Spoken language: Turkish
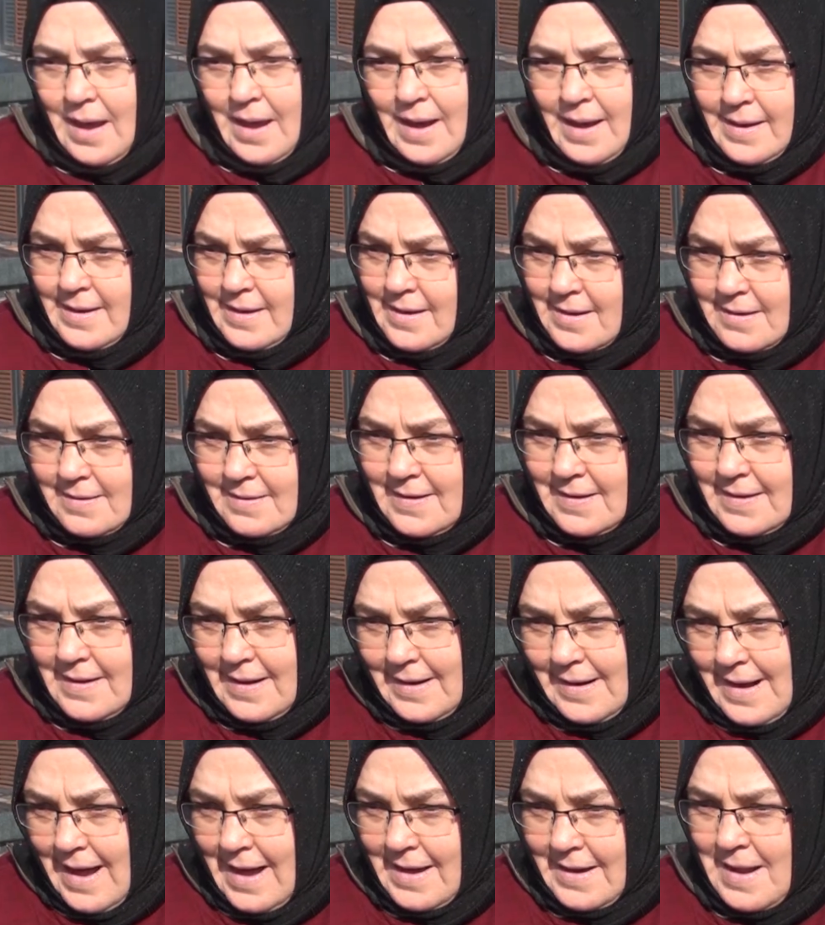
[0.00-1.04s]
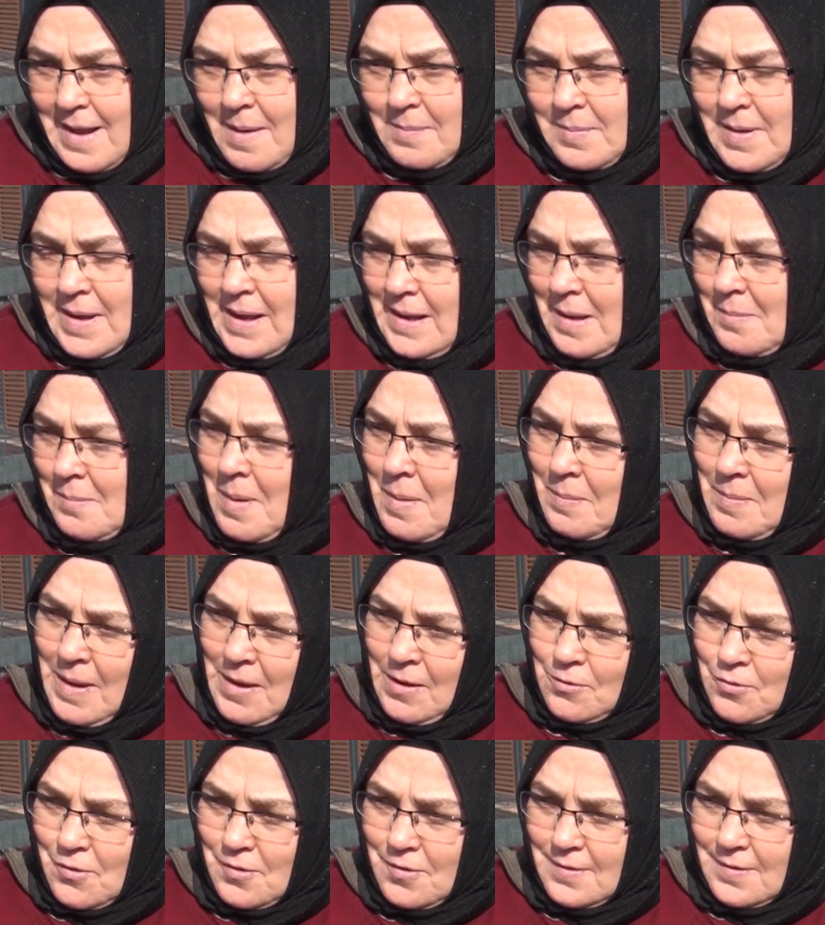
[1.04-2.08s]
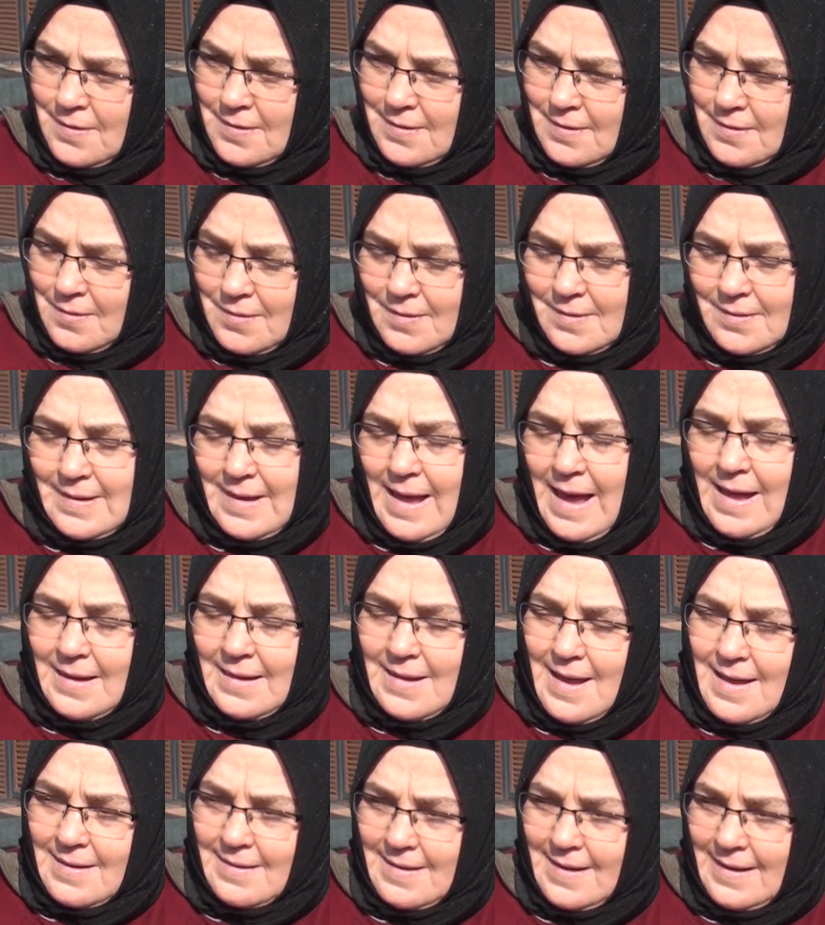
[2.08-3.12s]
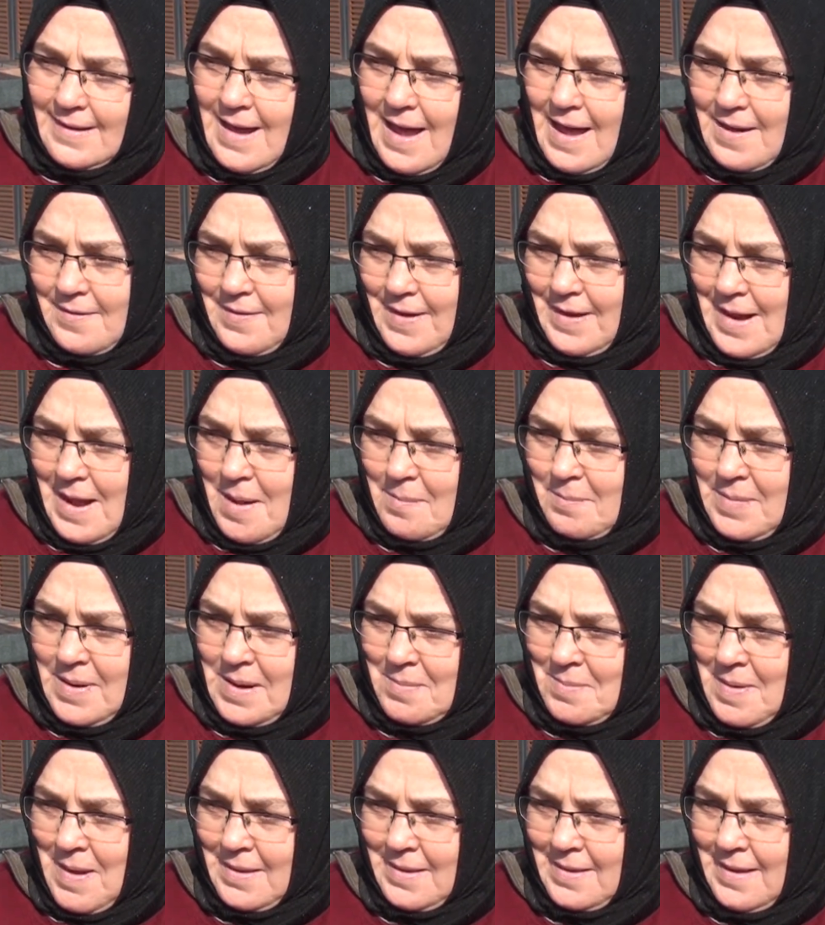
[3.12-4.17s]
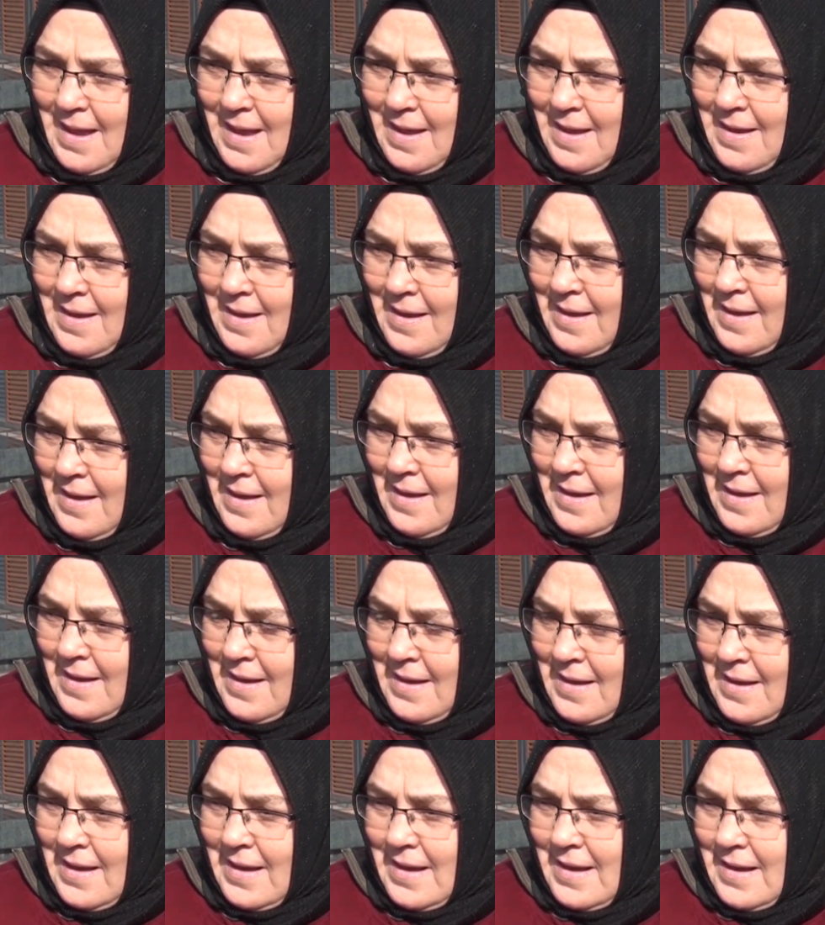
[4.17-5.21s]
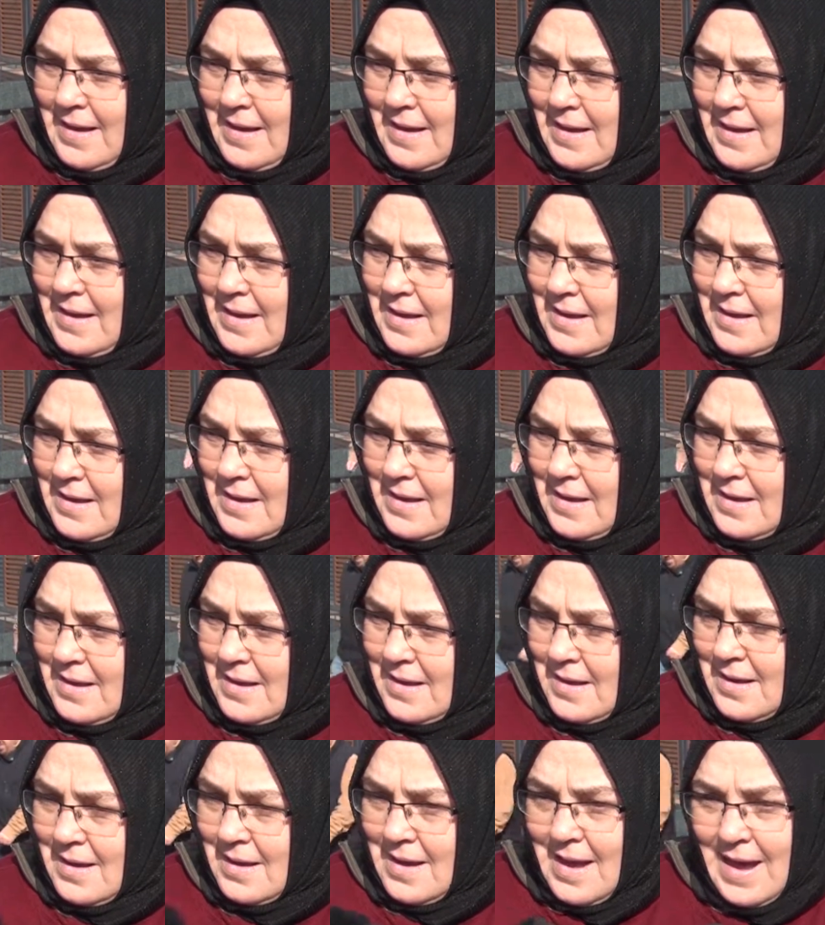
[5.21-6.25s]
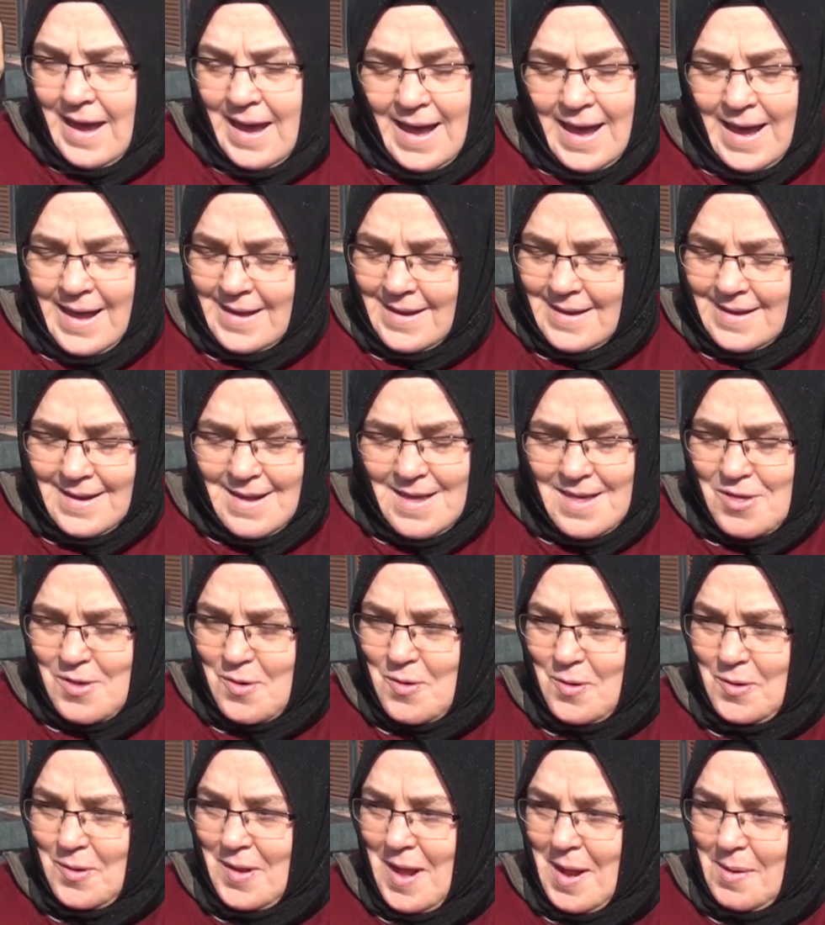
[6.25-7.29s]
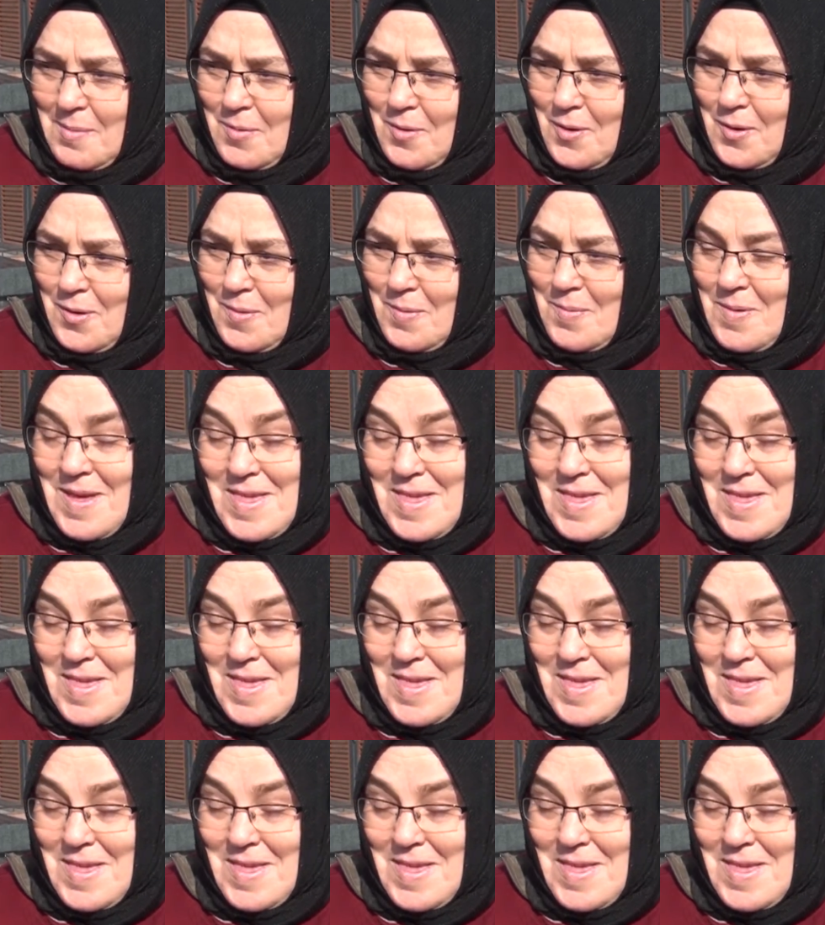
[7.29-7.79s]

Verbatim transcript: Hayır sigara haram değil ama mikro sağlığa zarar veren bir madde. Siz sigara kullanıyor musunuz? Hayır hiç kullanmıyorum.